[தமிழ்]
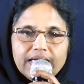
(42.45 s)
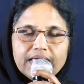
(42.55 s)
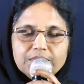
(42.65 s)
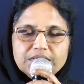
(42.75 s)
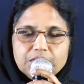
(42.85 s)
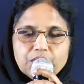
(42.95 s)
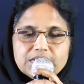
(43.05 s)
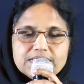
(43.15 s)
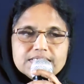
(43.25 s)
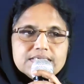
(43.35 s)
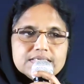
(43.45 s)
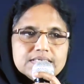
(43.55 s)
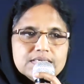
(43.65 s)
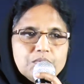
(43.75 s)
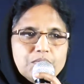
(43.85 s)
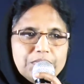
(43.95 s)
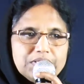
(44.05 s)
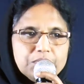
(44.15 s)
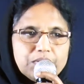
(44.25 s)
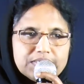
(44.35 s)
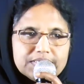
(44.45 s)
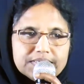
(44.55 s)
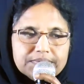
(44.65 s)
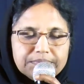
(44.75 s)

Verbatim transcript: இருபத்தி ஒன்று முப்பத்தி ஒன்று